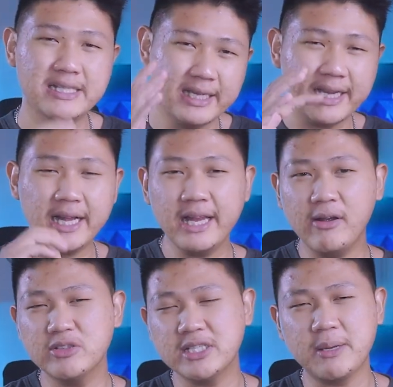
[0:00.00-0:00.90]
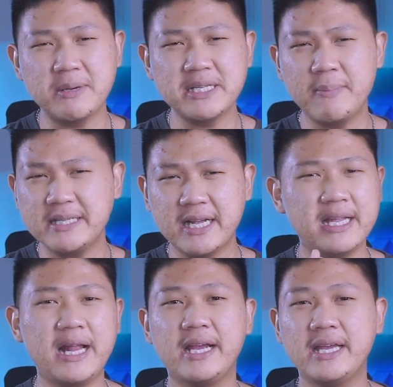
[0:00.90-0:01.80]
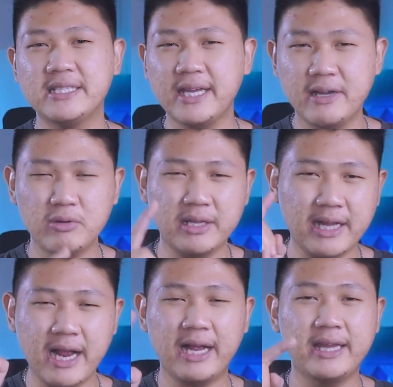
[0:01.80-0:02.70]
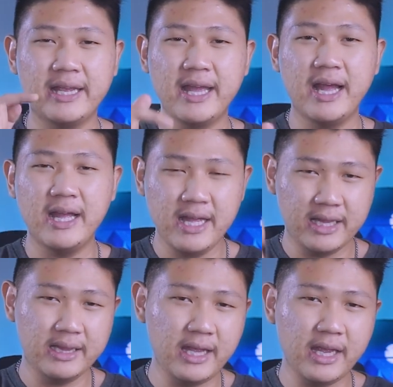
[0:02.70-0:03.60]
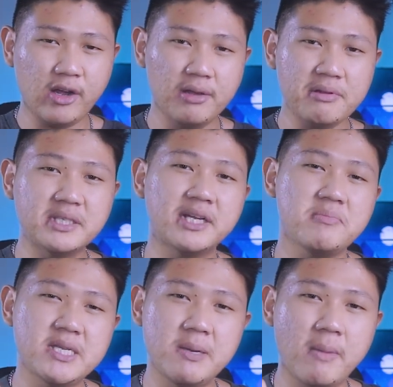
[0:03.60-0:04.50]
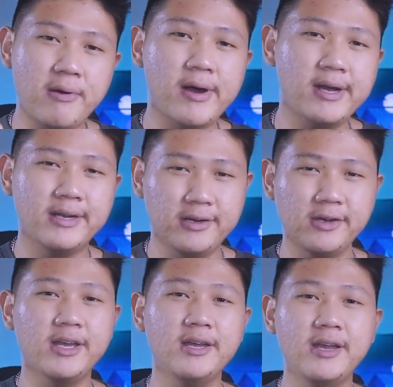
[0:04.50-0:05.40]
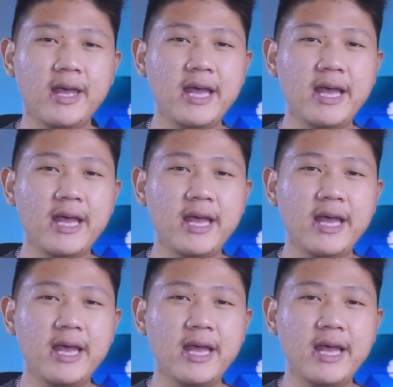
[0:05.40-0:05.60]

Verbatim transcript: Jadi kalian nggak usah capek-capek cari lagi. Saya udah terapkan linknya di kolom deskripsi bawah. Oke.